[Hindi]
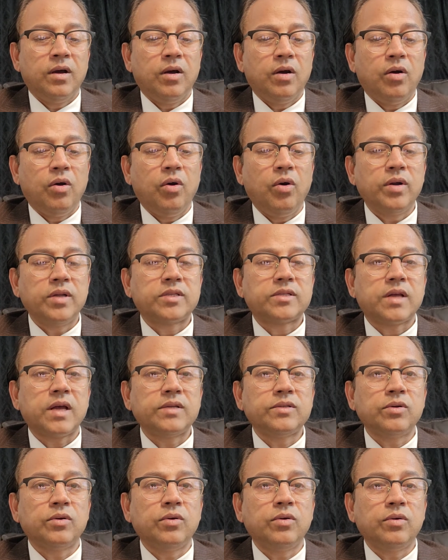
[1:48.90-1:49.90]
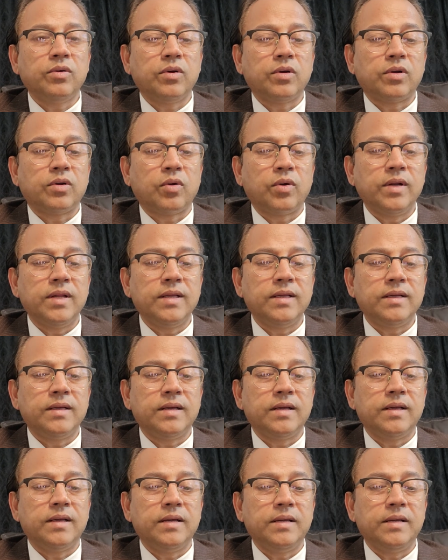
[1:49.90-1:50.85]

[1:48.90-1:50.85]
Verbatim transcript: और इसका जो रोलिंग